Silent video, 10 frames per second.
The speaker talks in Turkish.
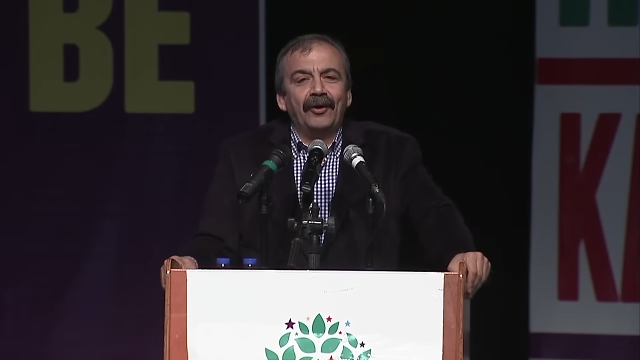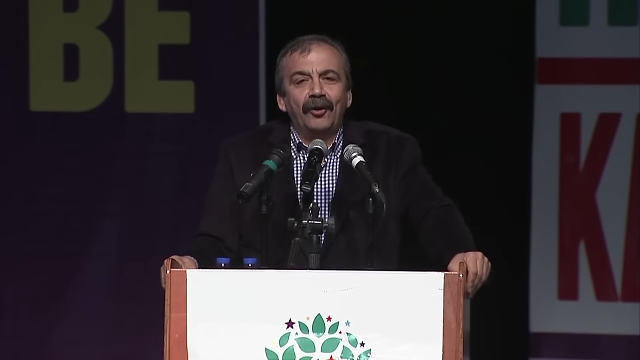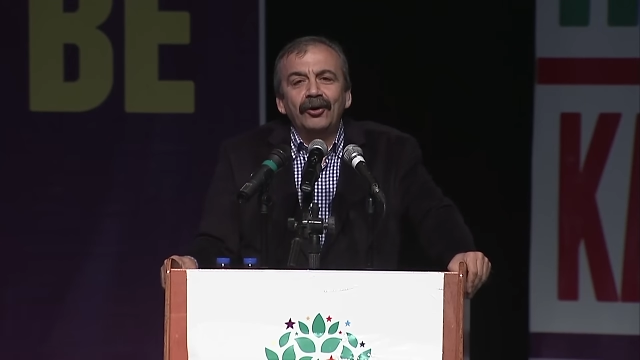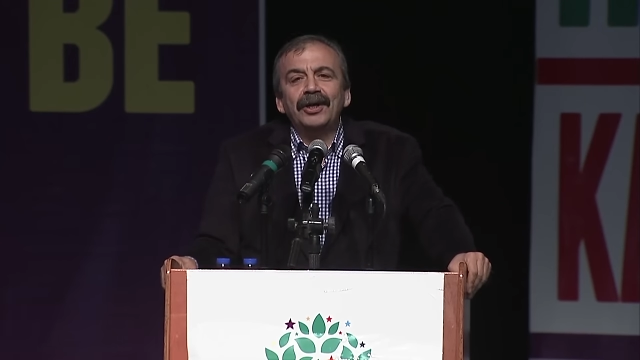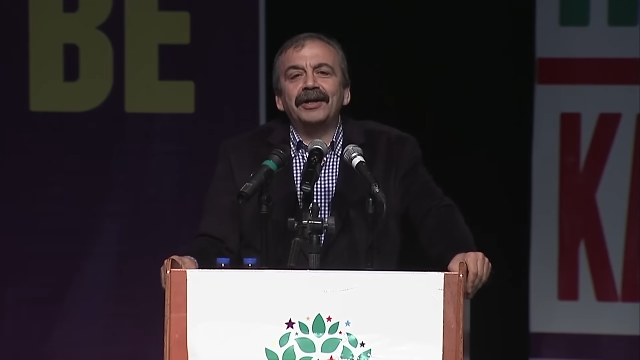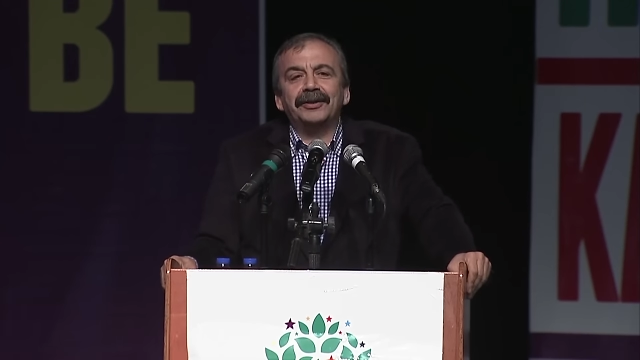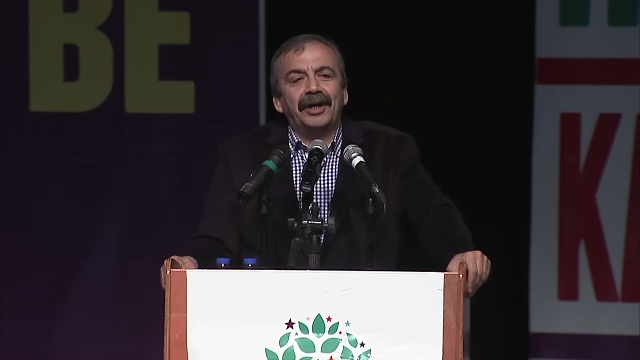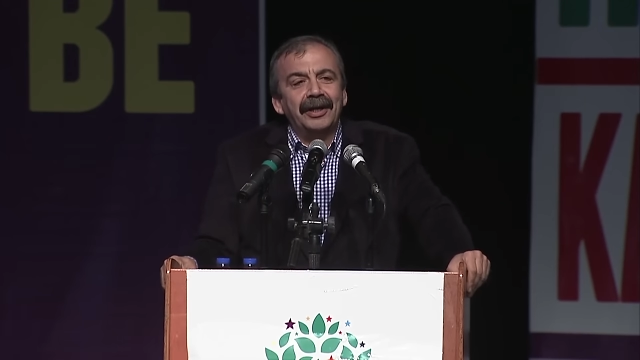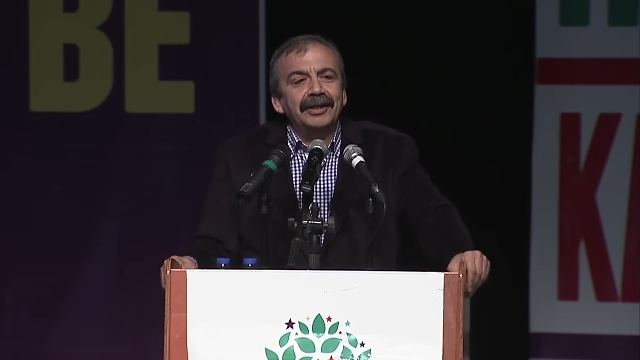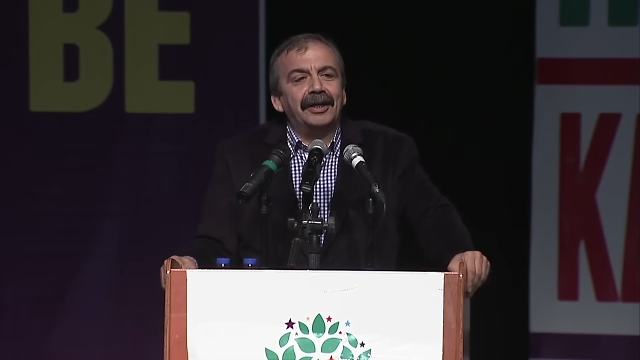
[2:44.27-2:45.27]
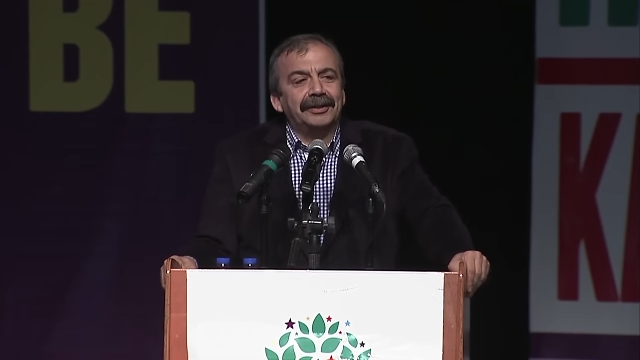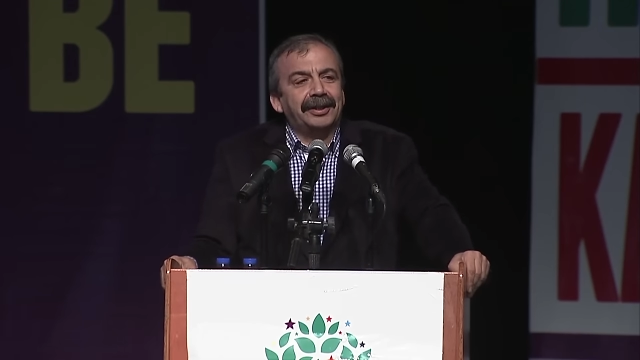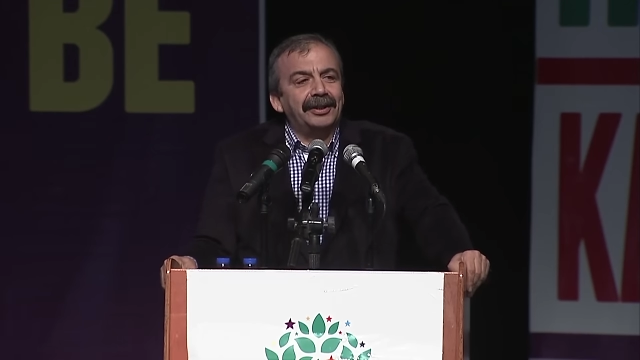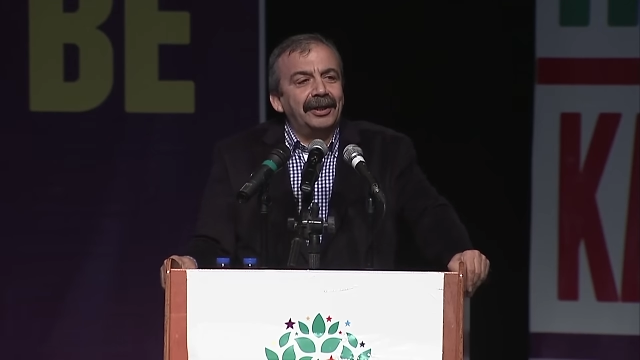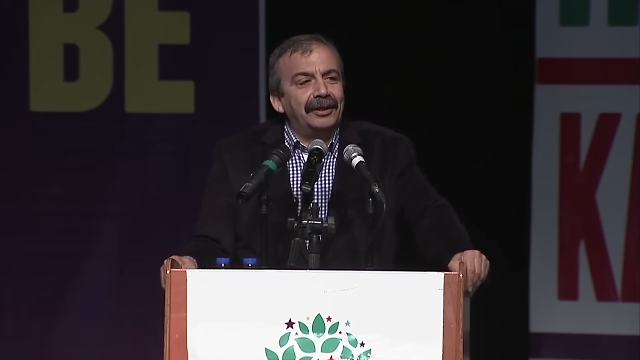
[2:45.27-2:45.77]
Onlar daha iyi
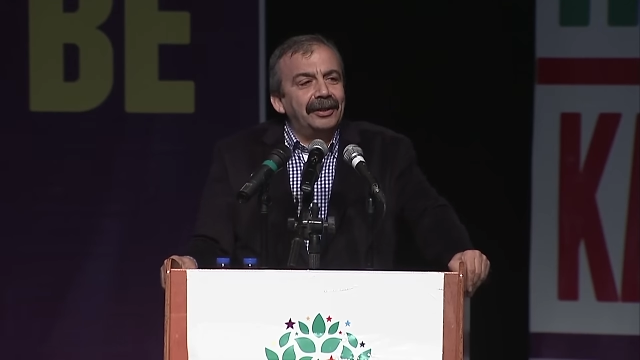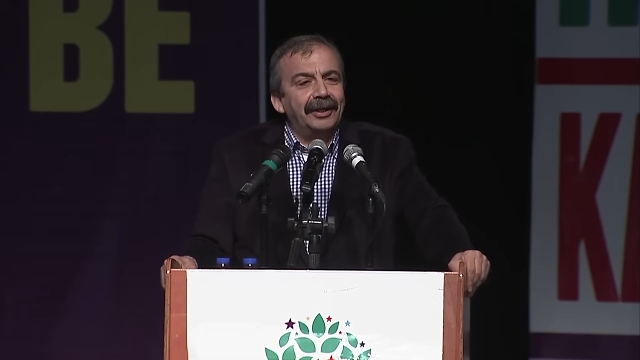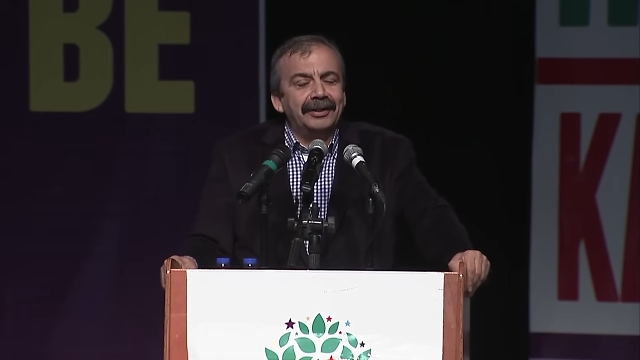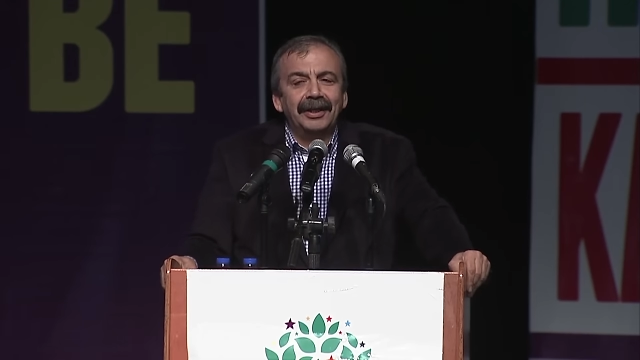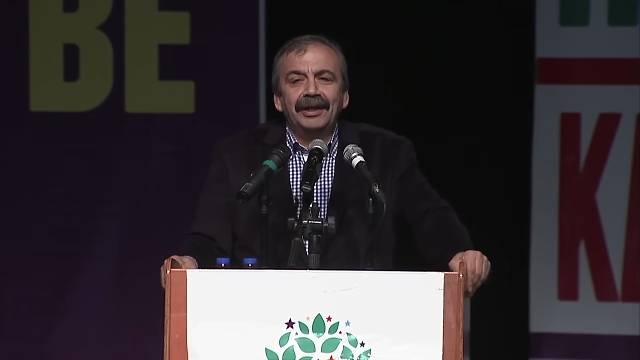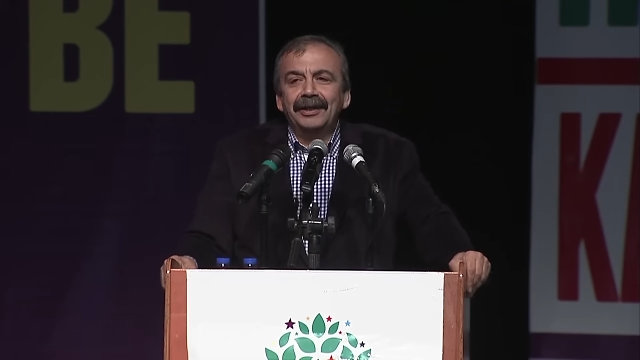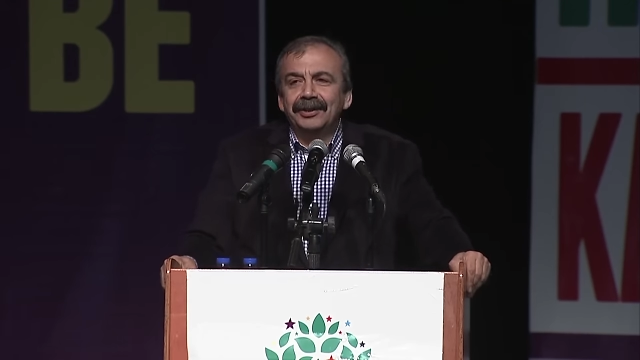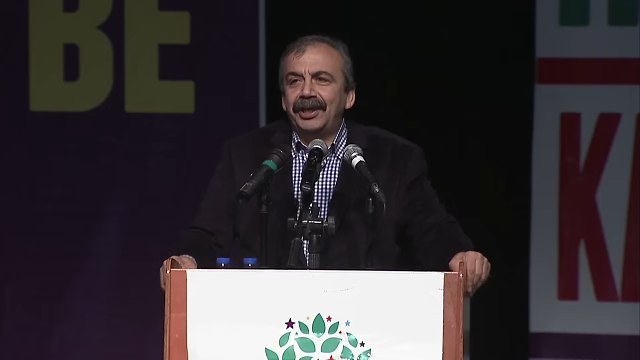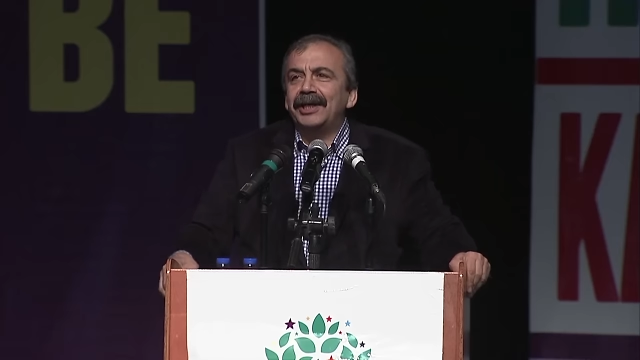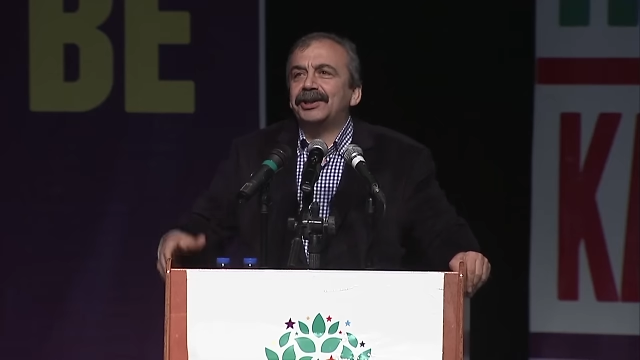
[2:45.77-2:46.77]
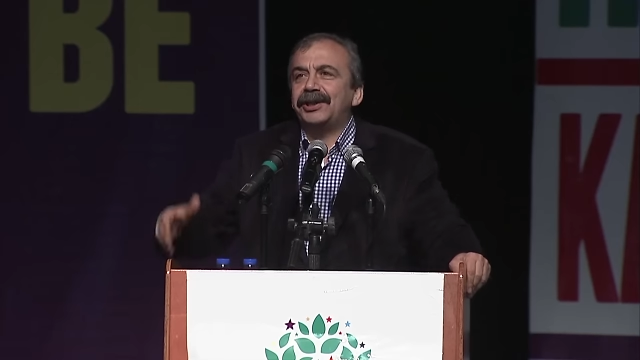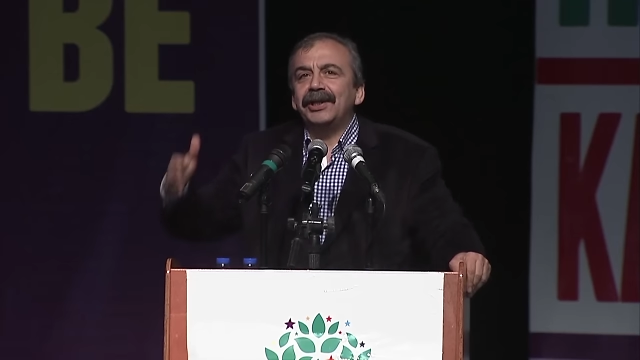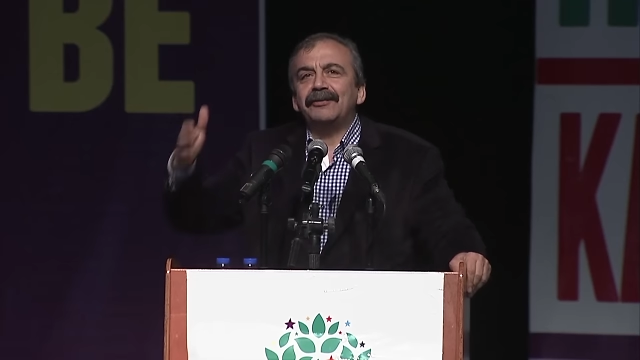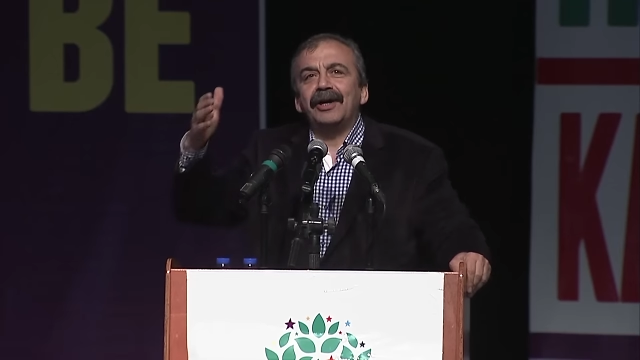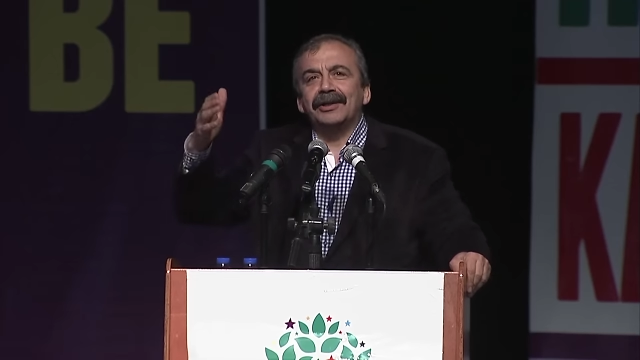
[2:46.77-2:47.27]
hatırlarlar.
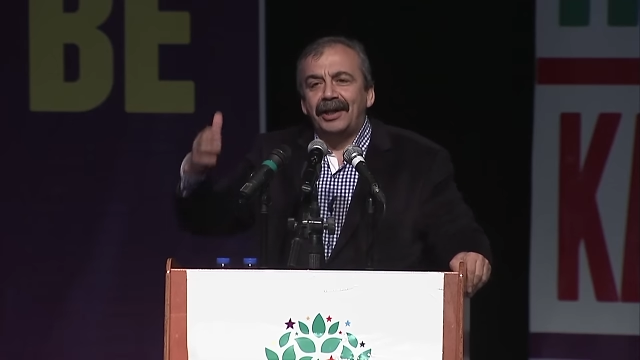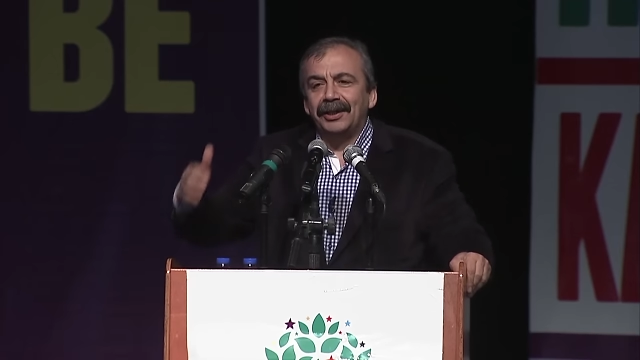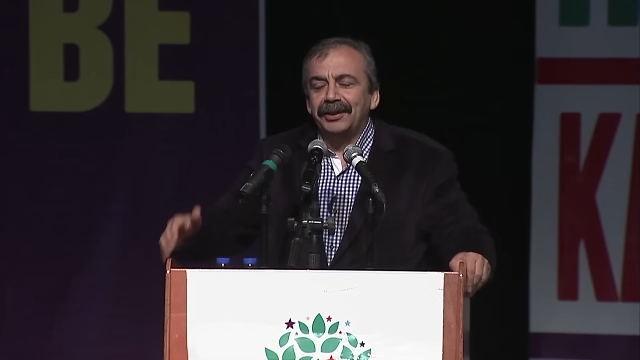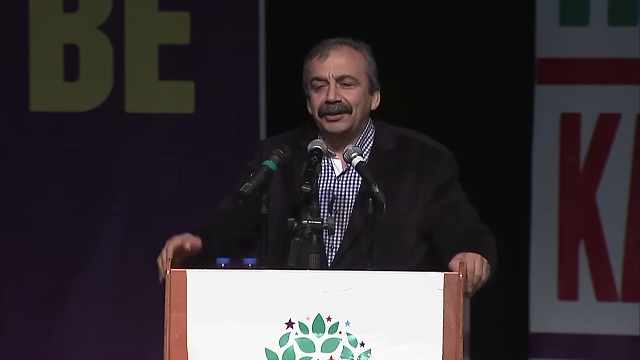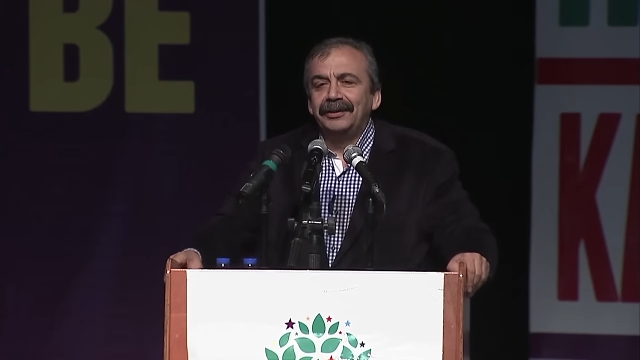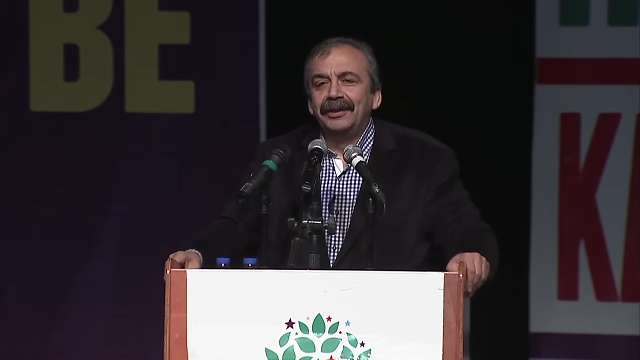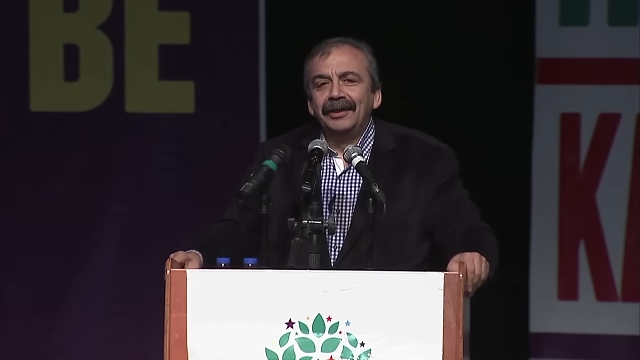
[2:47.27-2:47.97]
Gençlik ve kadın